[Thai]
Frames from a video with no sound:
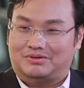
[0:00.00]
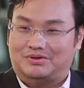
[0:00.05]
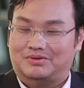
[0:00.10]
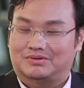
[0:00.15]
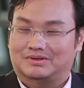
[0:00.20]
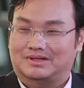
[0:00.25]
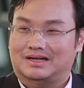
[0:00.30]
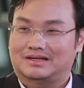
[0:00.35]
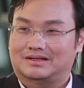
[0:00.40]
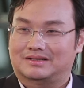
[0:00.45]
ระอ
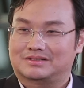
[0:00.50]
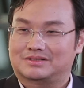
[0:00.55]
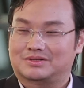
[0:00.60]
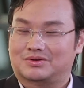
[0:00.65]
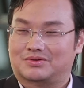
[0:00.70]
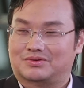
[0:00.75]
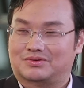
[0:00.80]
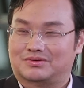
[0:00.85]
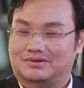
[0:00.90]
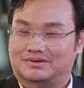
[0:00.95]
งค์ท่านก็ท
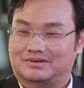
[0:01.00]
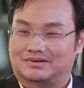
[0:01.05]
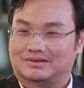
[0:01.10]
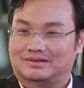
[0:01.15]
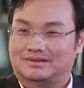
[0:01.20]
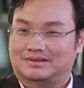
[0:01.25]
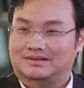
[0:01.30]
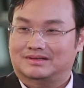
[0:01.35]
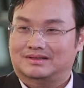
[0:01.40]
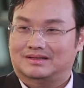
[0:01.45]
รง
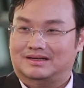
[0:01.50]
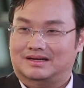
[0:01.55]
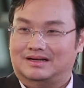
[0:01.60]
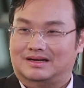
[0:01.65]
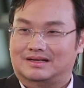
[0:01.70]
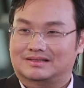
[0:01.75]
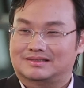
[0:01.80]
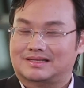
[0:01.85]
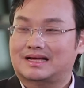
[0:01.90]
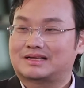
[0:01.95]

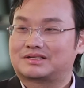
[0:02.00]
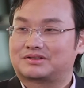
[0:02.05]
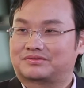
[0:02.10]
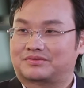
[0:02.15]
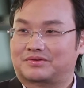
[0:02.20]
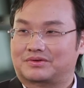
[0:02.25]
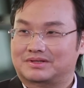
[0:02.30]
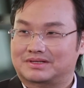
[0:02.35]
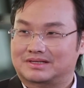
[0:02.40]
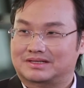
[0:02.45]
แซกโซ
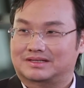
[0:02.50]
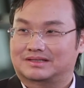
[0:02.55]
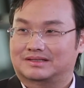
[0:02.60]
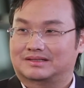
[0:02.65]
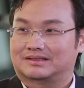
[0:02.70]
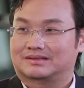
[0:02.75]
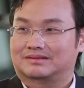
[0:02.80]
โฟนหนึ่ง